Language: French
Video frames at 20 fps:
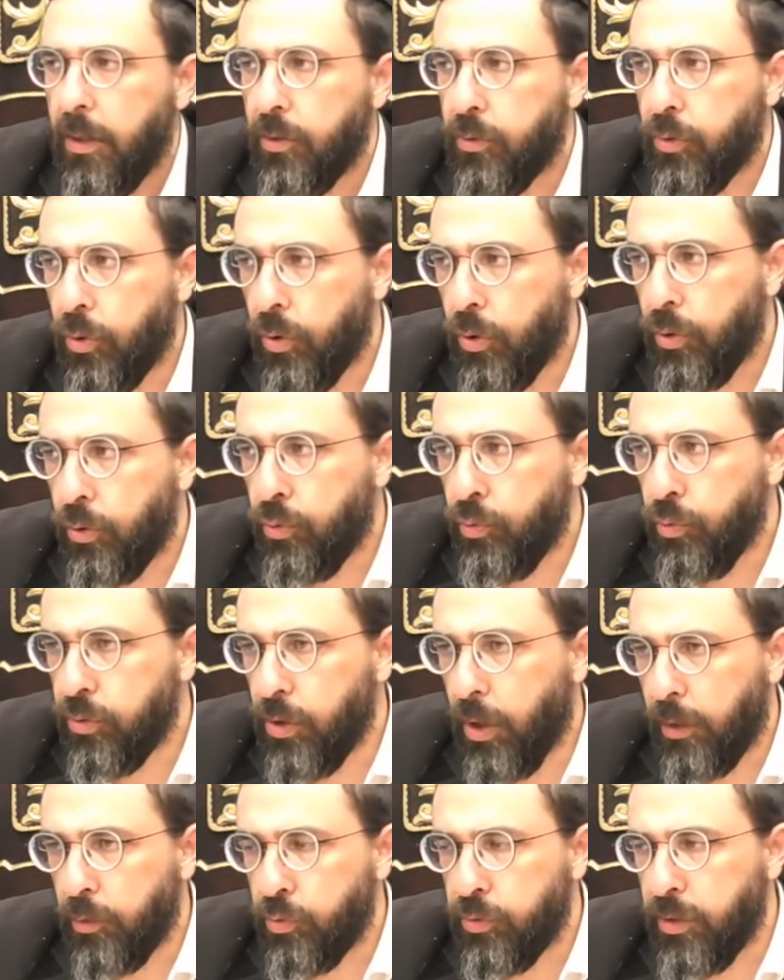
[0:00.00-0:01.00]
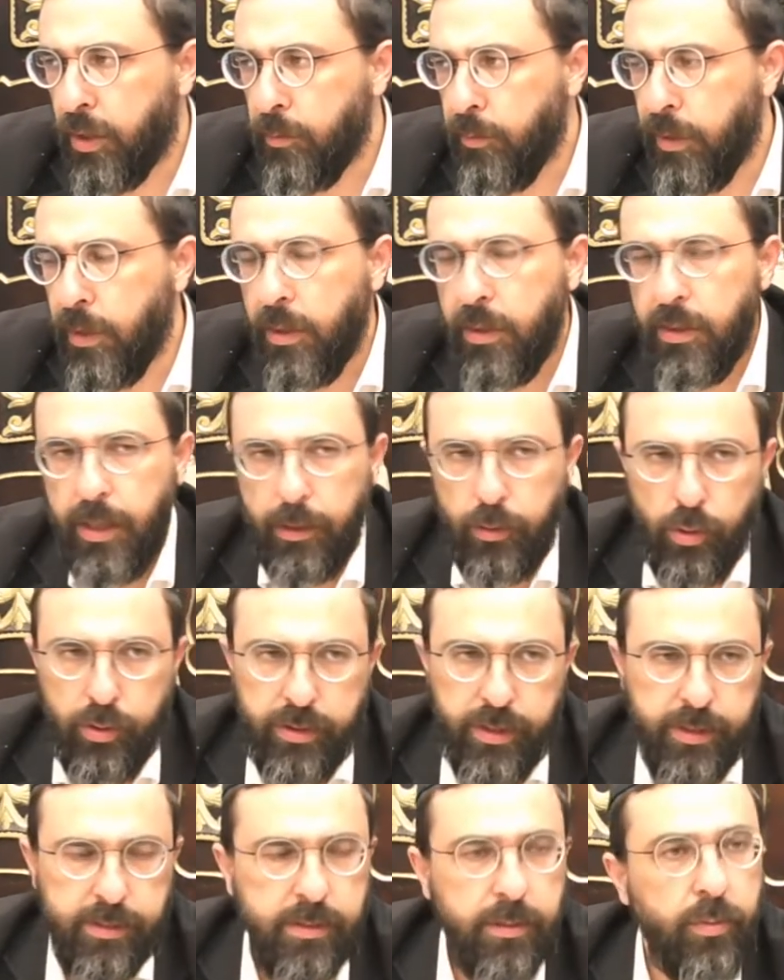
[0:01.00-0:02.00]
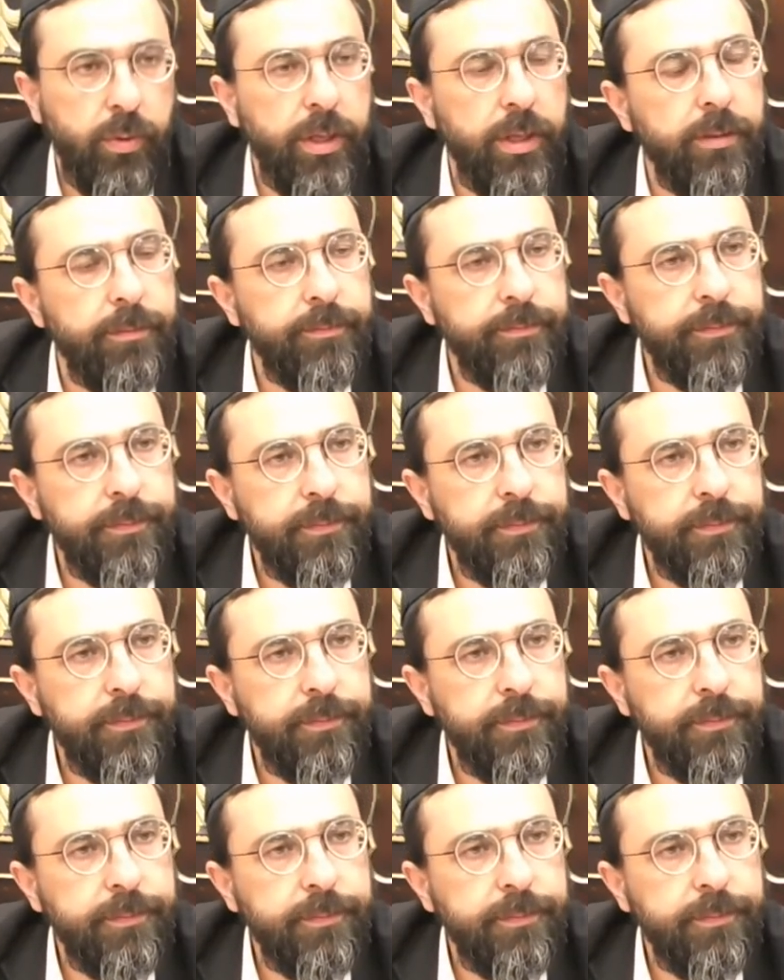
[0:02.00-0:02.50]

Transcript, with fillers: de 12 ans à 12 ans et demi, il n'y a que CNAS. Oui